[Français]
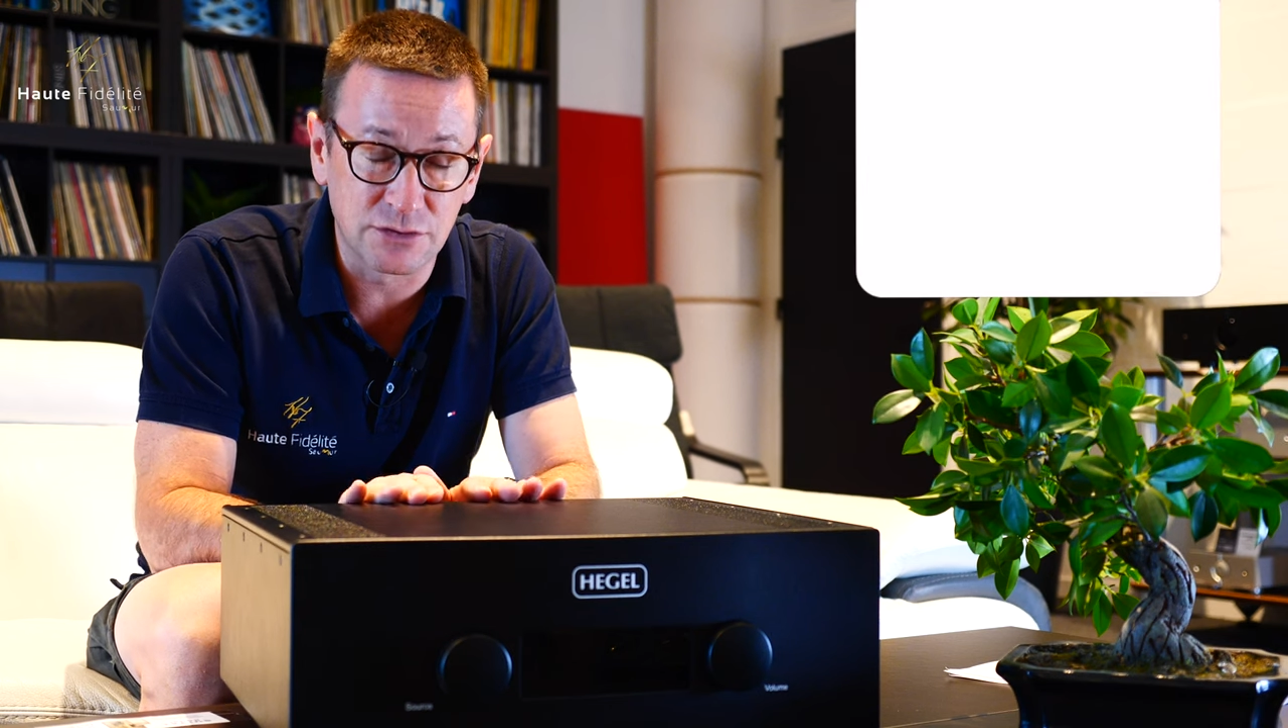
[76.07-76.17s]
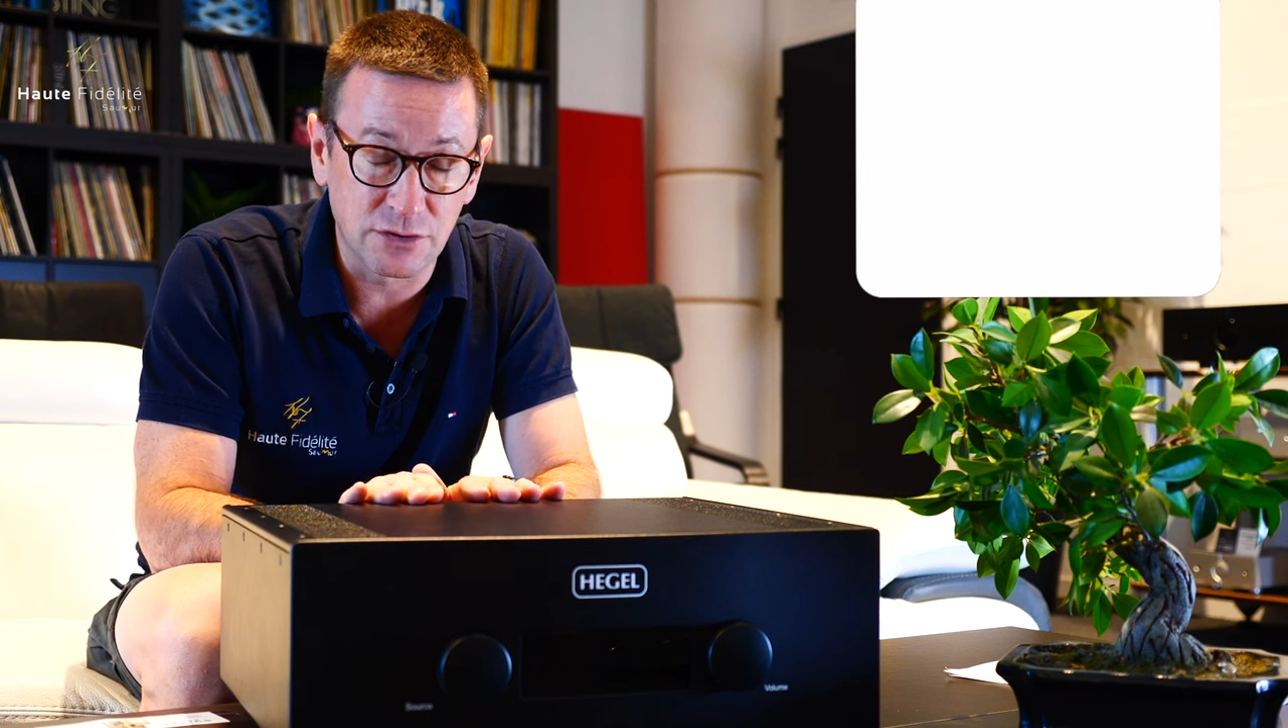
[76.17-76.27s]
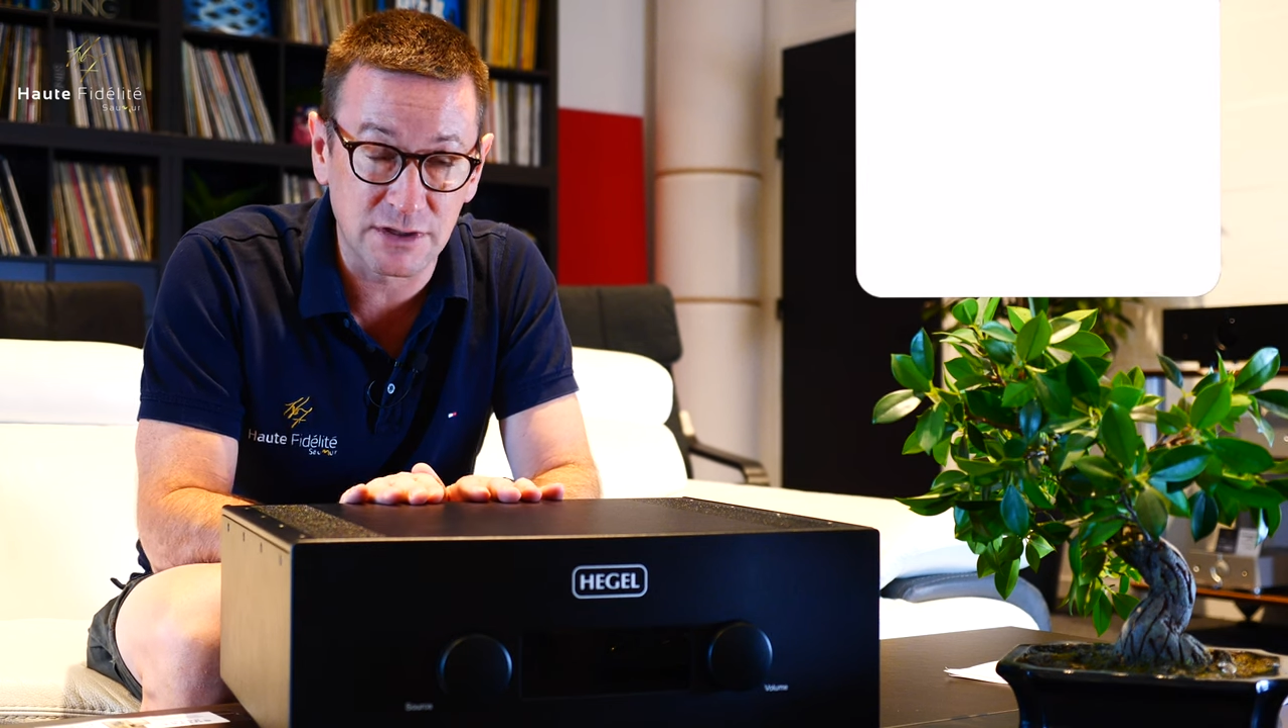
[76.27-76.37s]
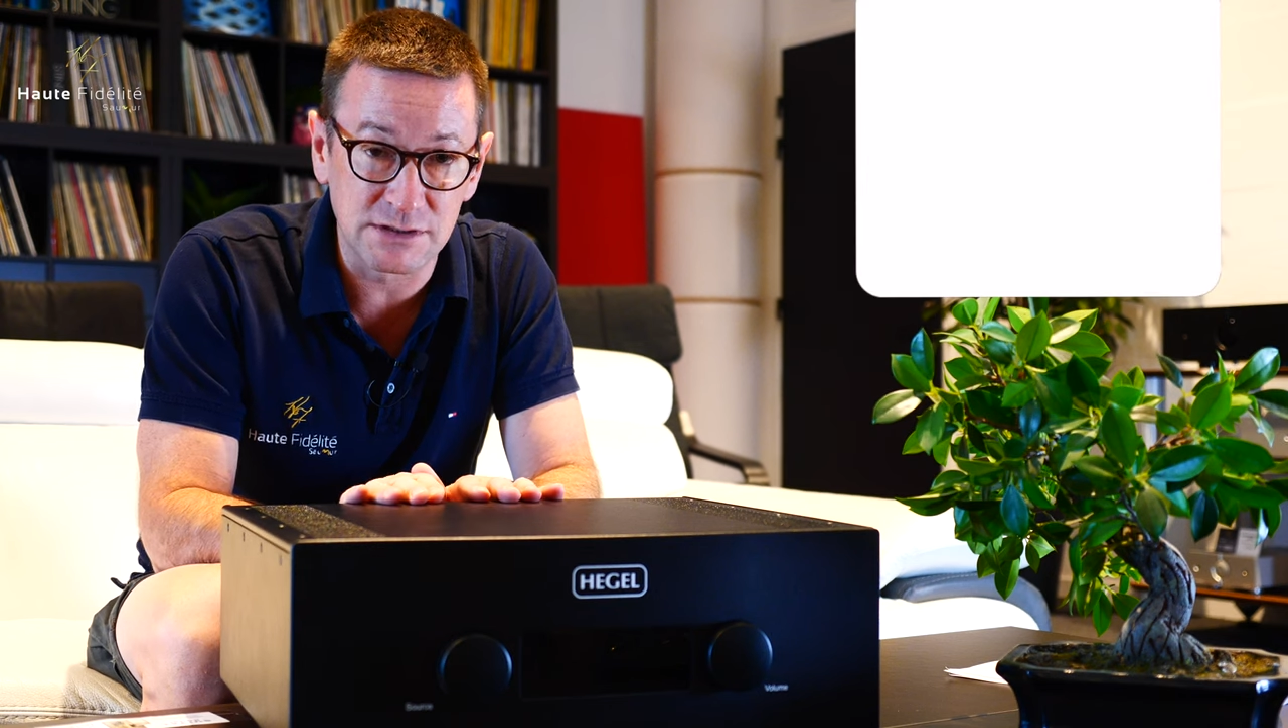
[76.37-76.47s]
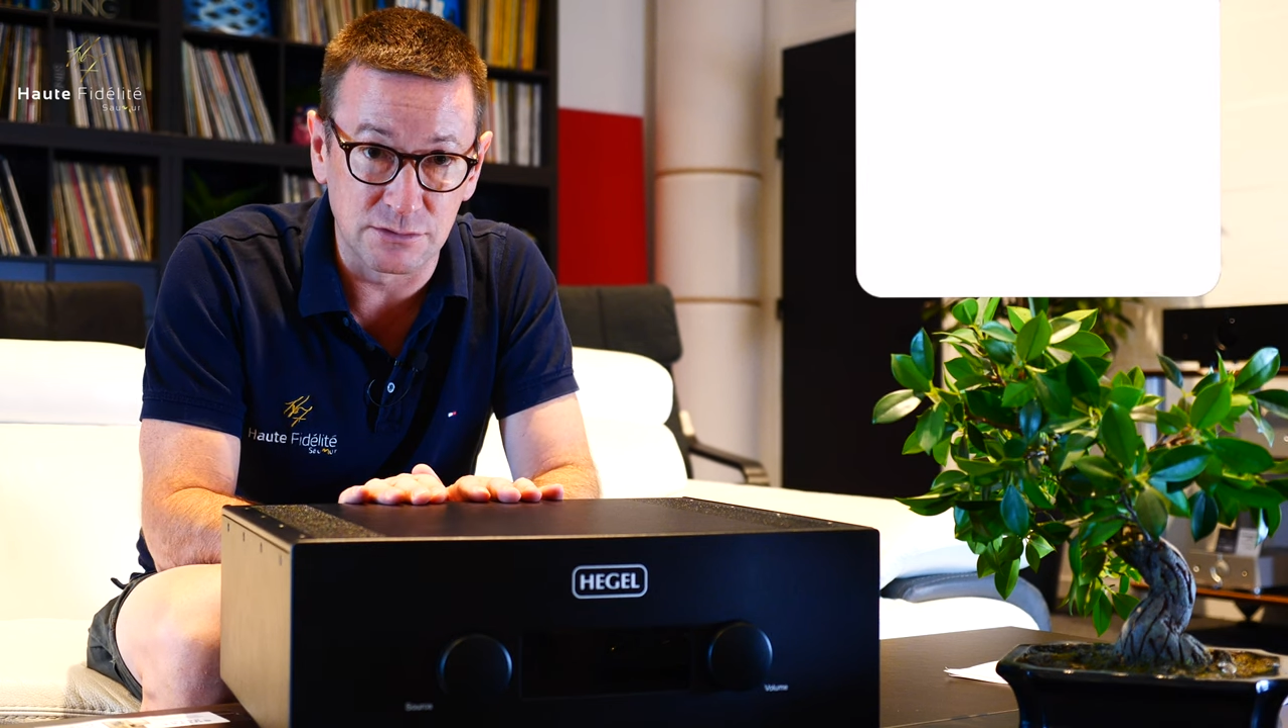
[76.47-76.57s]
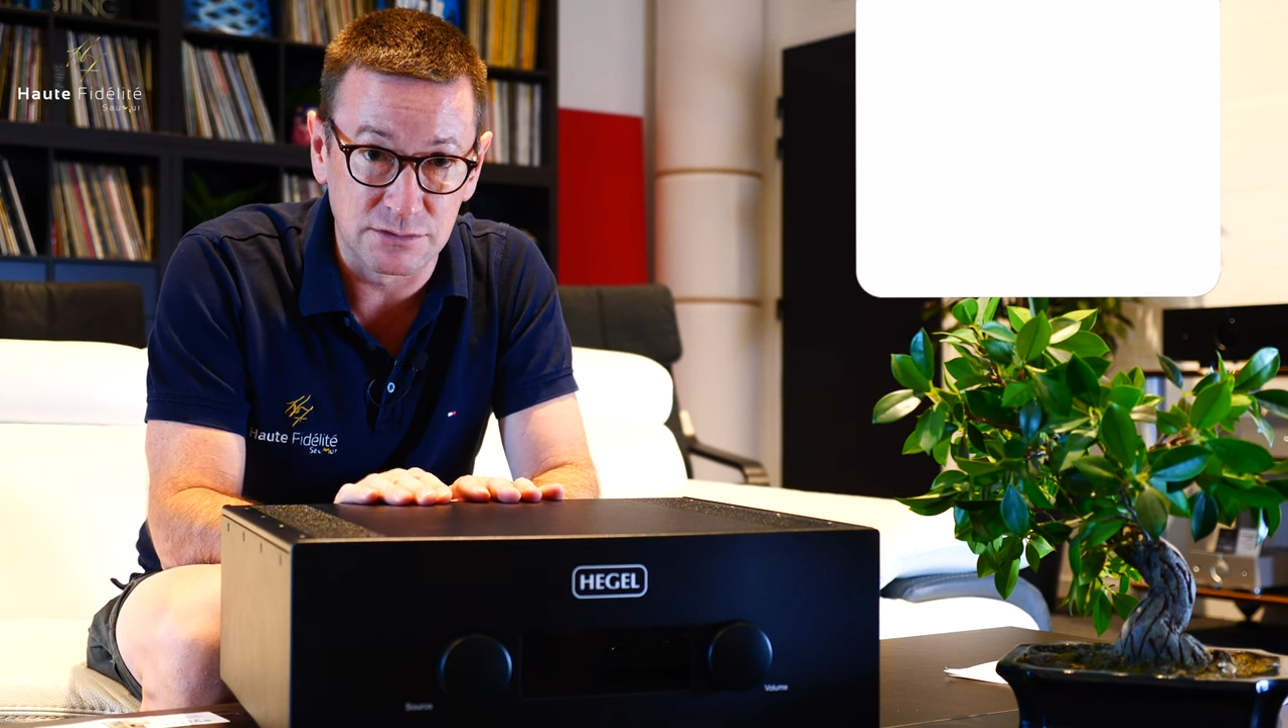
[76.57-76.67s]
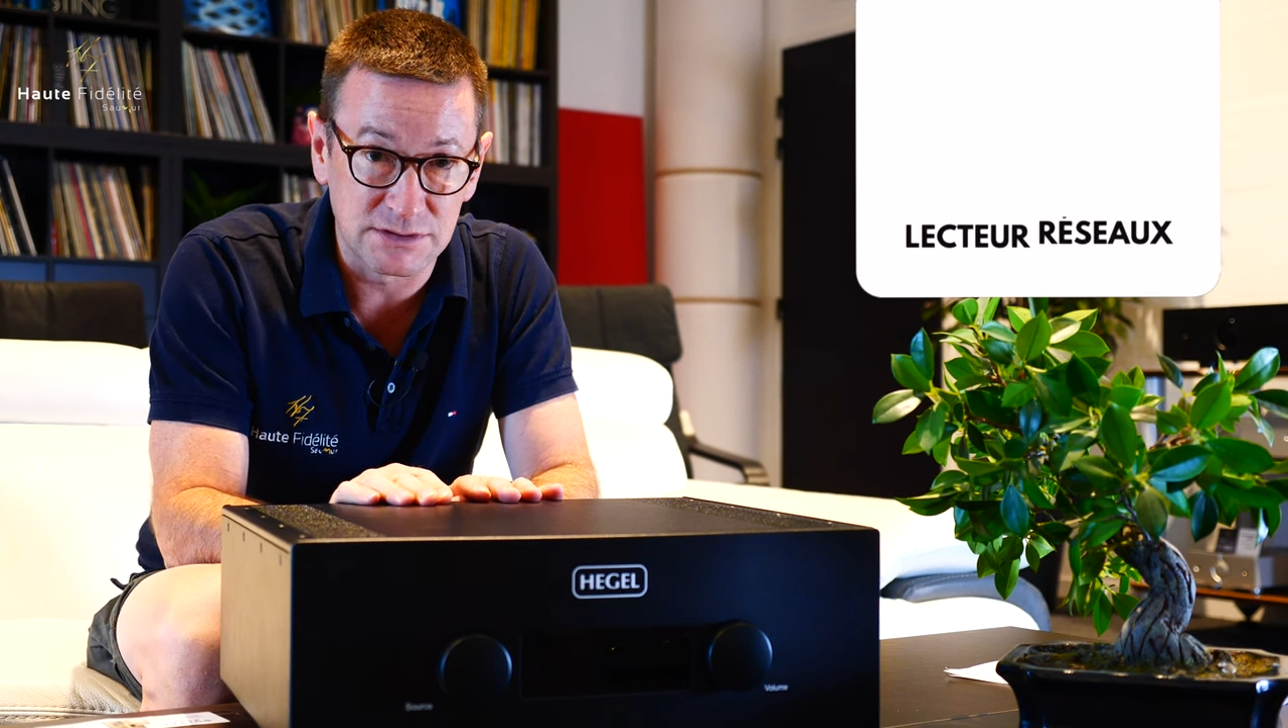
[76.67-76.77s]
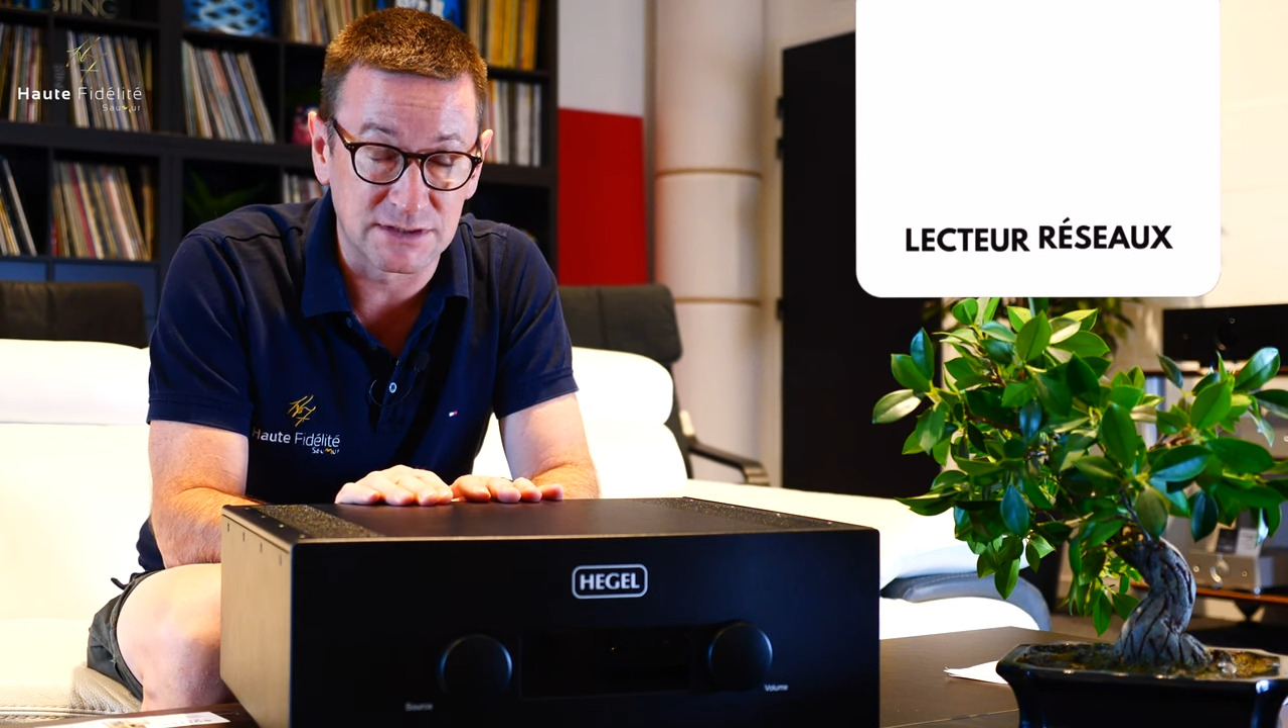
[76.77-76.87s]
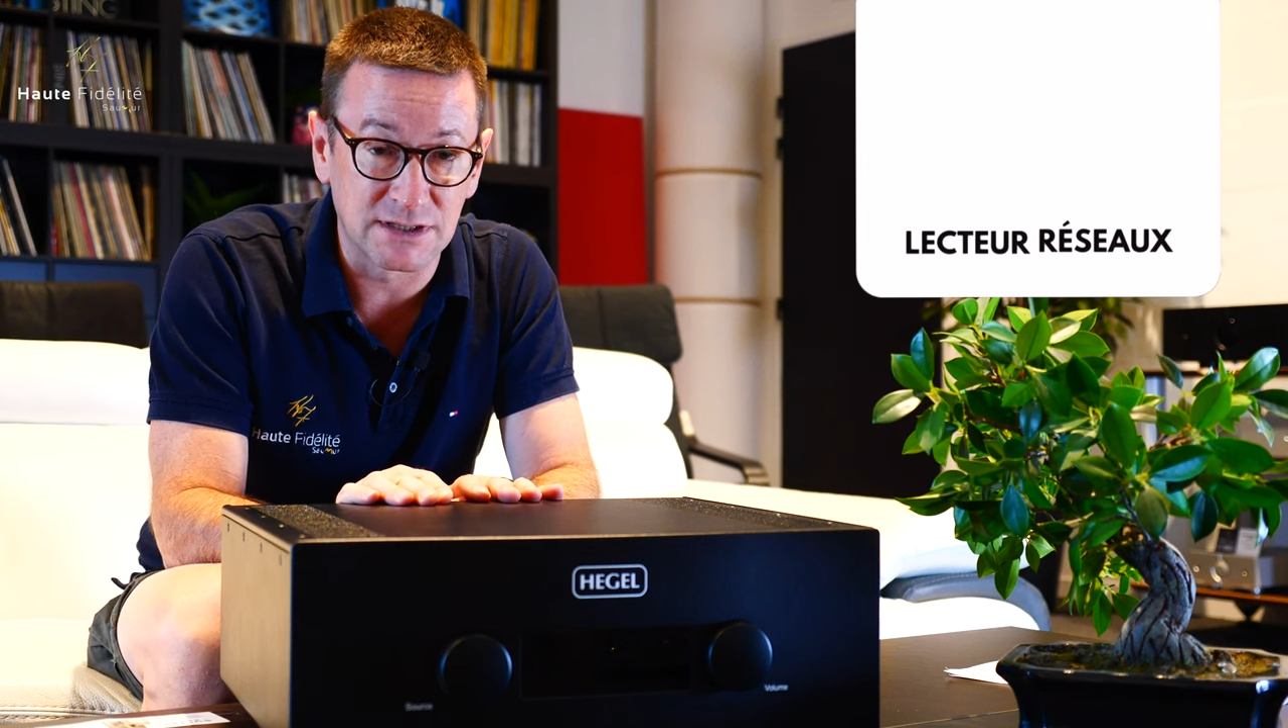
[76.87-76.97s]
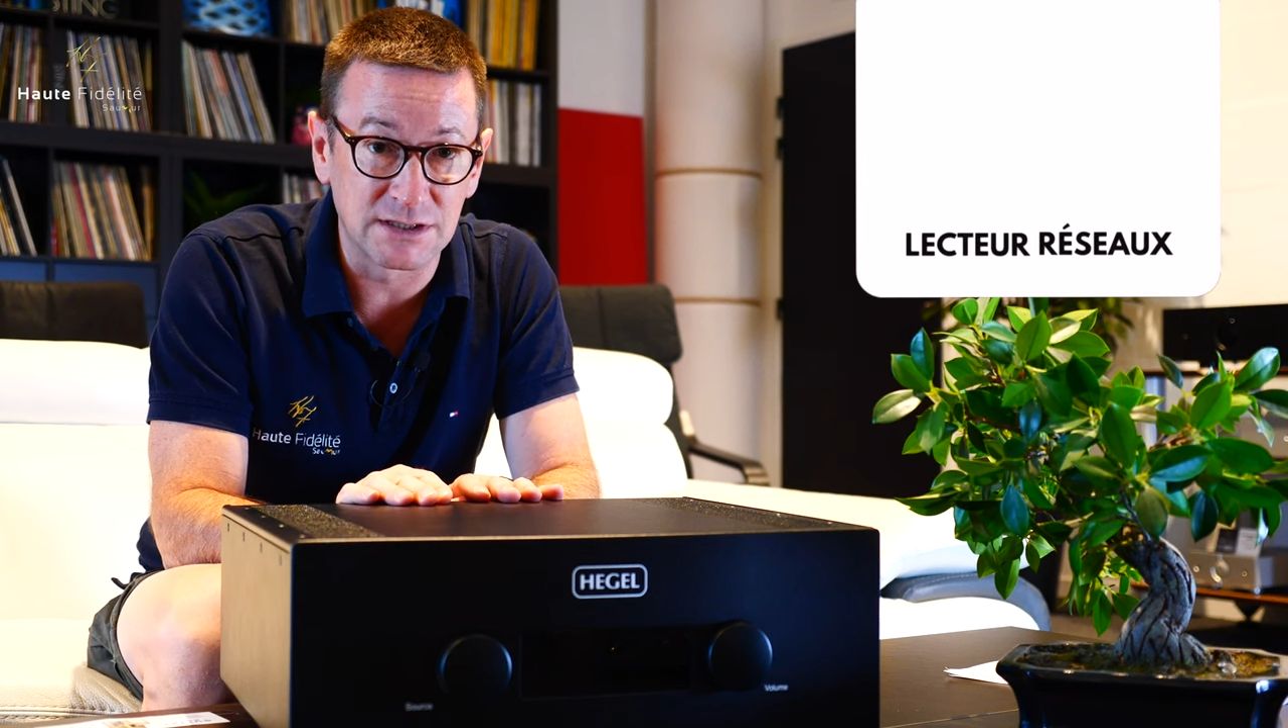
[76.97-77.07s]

lecteur réseau,